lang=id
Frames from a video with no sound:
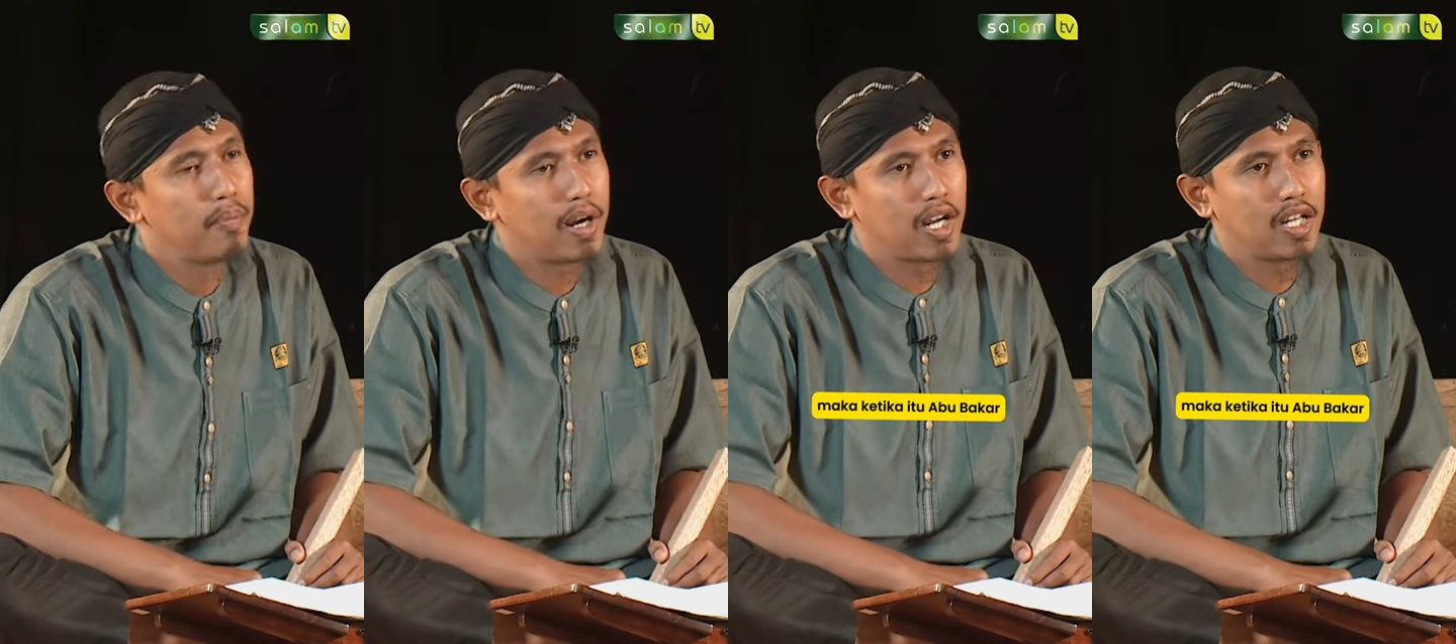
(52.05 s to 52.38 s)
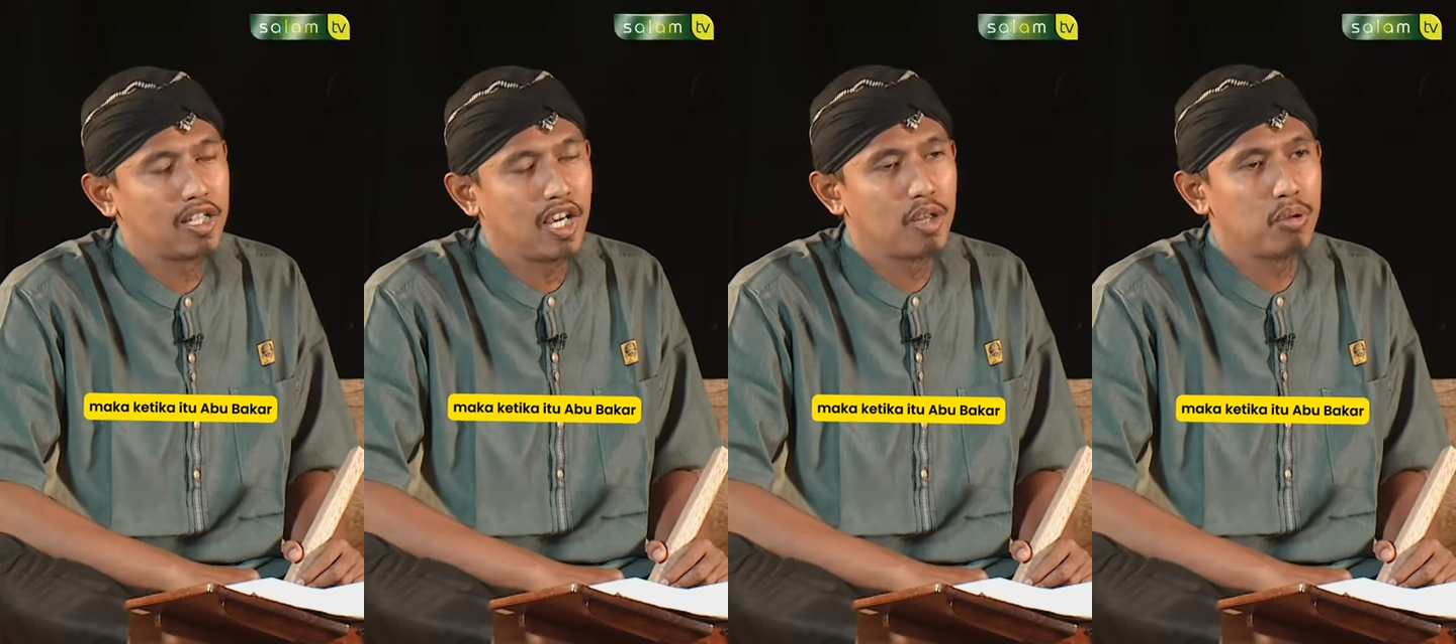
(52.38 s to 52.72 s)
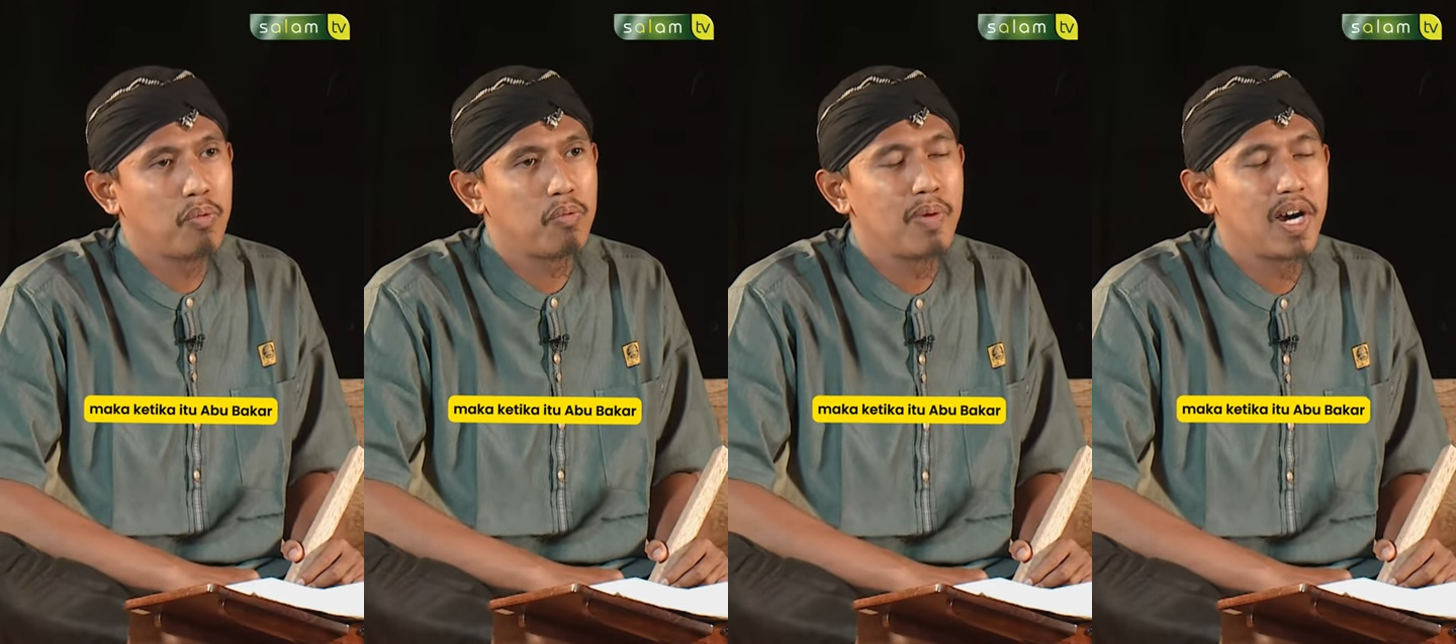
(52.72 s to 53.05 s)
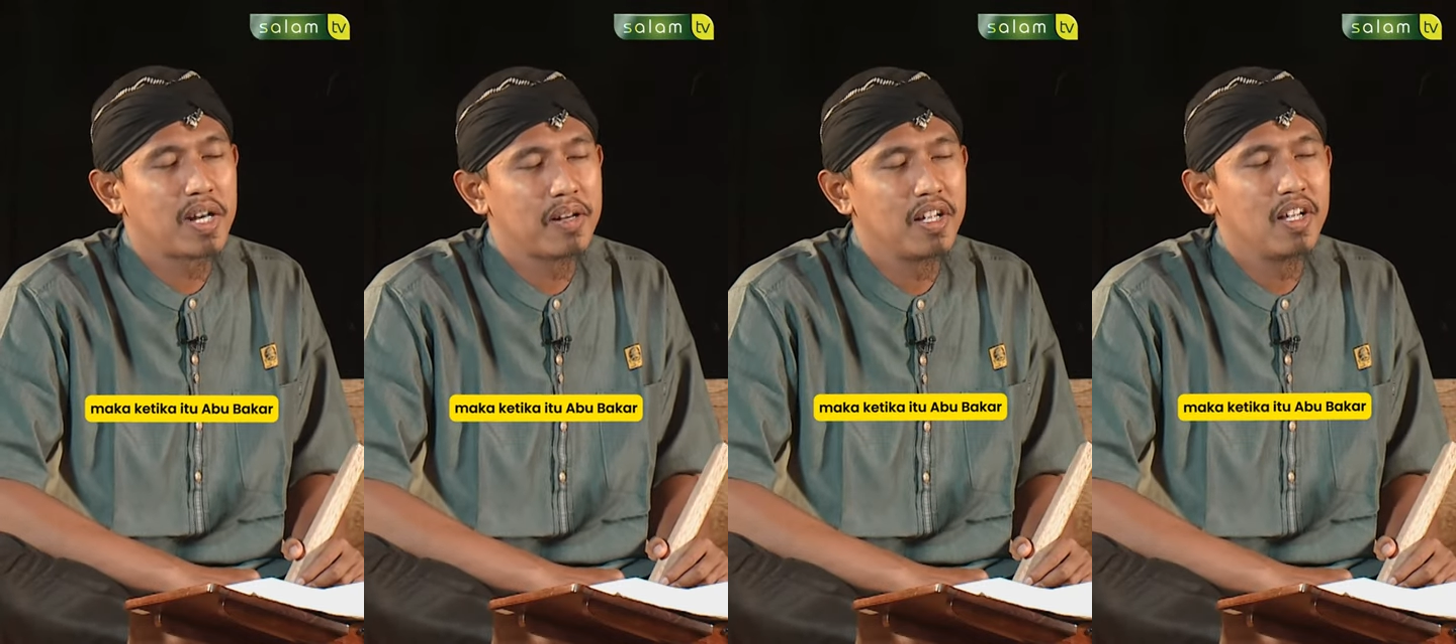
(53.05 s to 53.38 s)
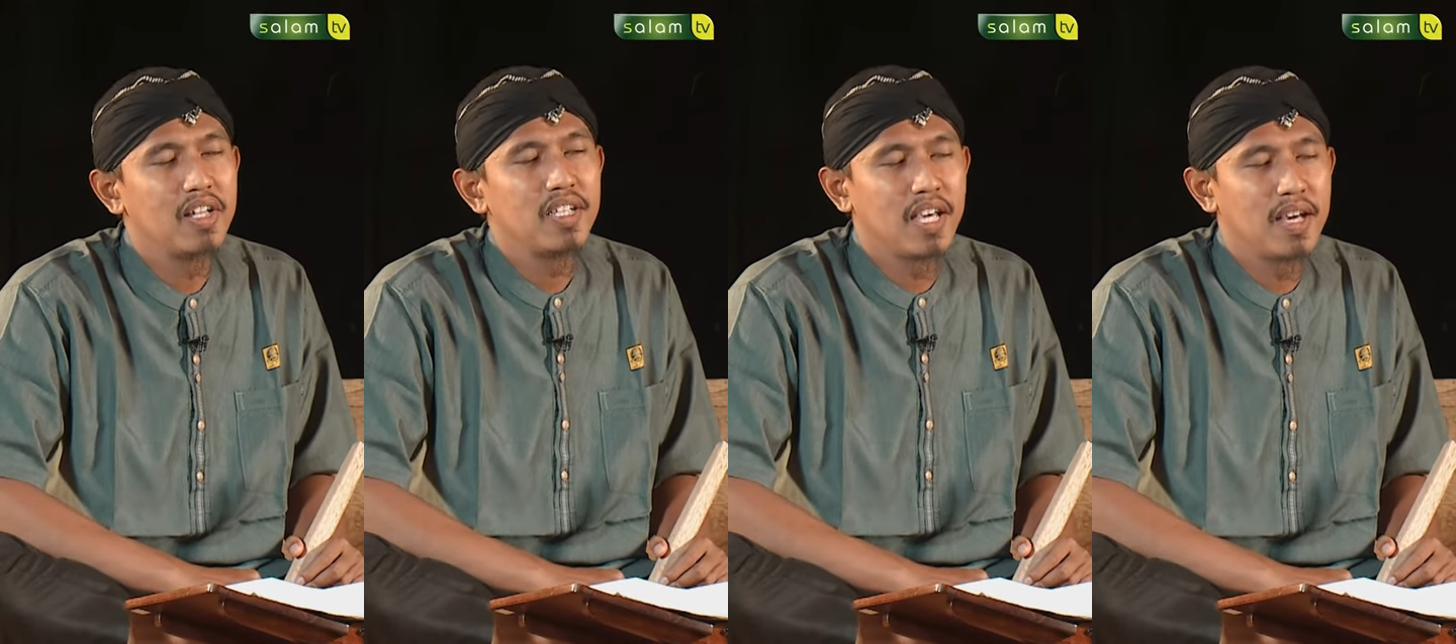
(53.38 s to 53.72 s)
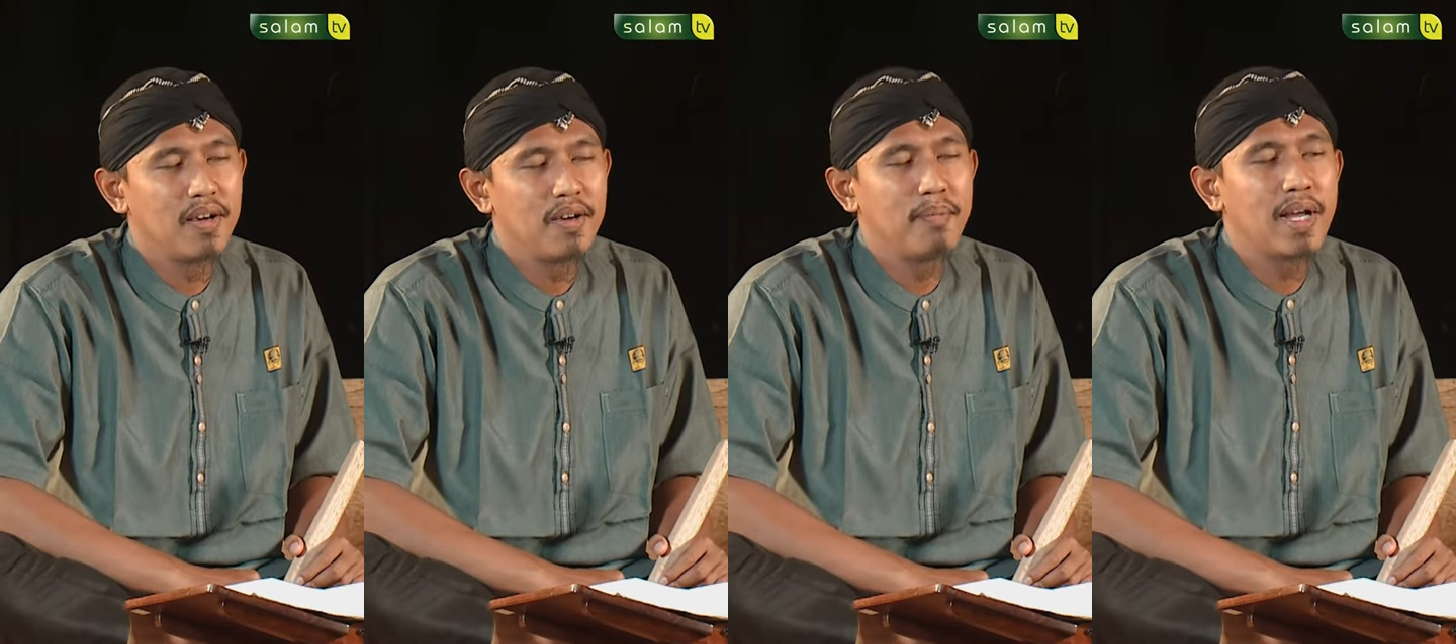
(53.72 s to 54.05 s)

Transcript: Maka ketika itu Abu Bakar ya